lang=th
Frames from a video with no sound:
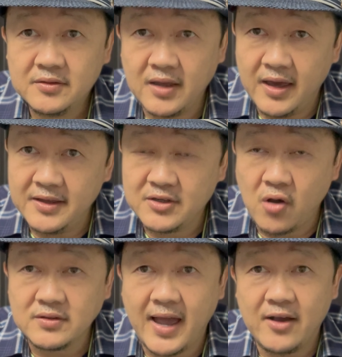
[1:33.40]
ไอช่
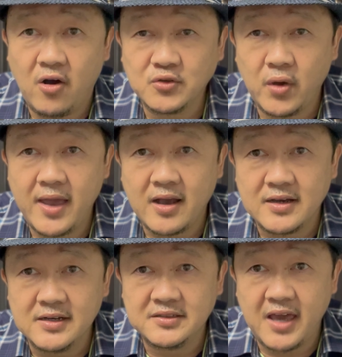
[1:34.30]
องทางของตัวเองก็
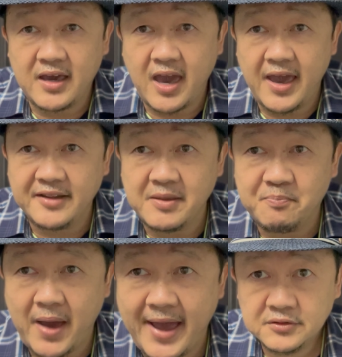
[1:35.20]
คือ JKN
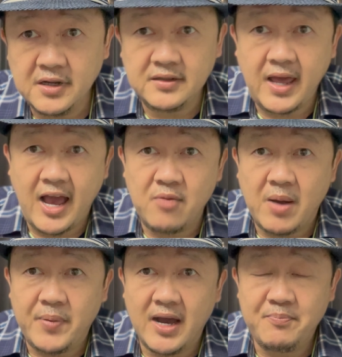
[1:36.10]
18ซึ่งได้เอา
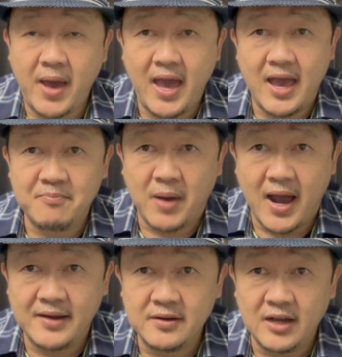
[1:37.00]
มาเผยแพร่
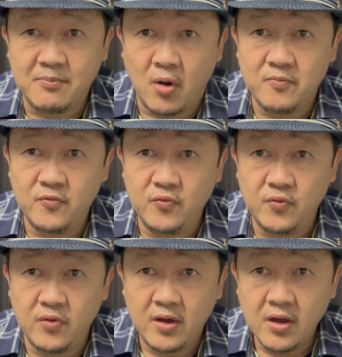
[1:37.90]
ผ่านระบบ
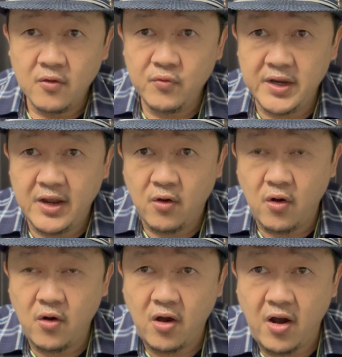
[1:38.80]
วิดีโอ
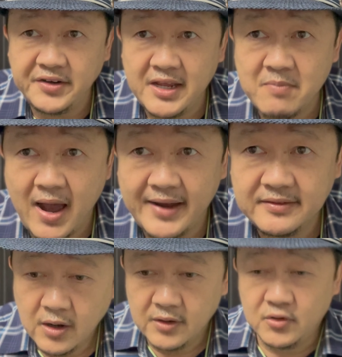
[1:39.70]
ออนดีมาน
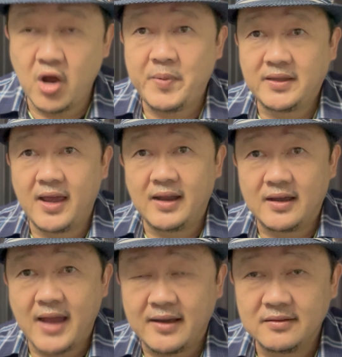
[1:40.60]
โดยประเทศ
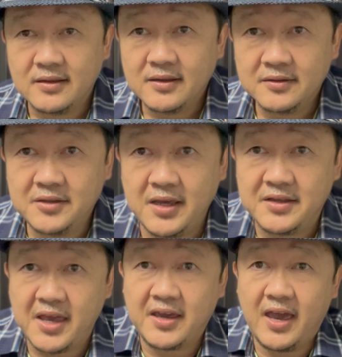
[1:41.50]
หลักๆที่
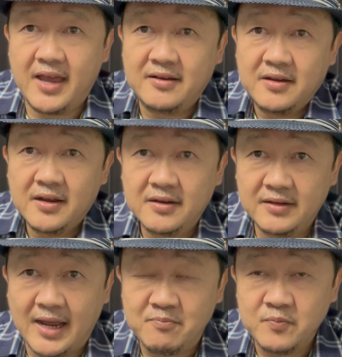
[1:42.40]
JKN
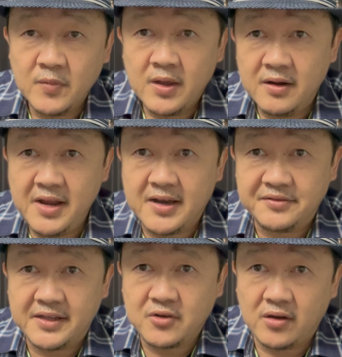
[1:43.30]
นำลิข
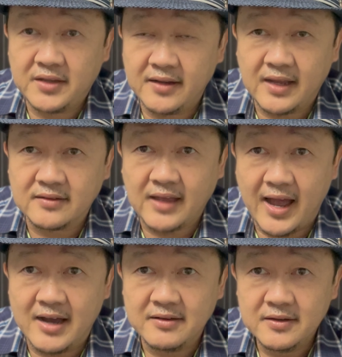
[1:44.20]
สิทธิ์คอนเทนต์
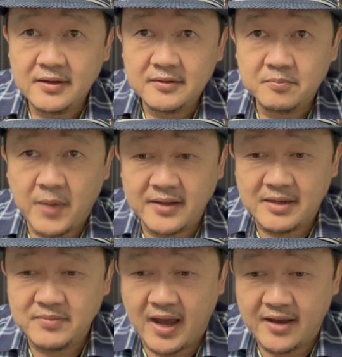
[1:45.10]
ต่างๆ มา
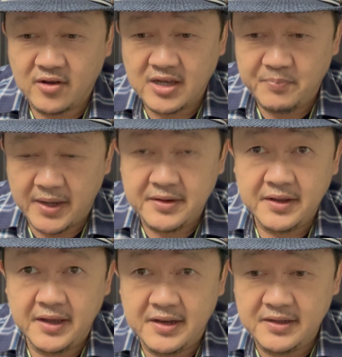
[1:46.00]
จำหน่ายก็จะเป็น
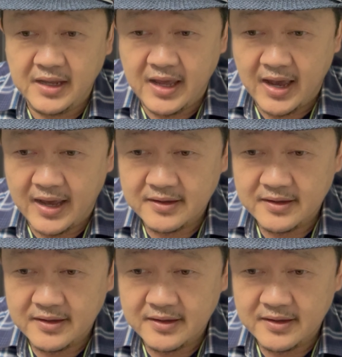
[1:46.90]
อินเดีย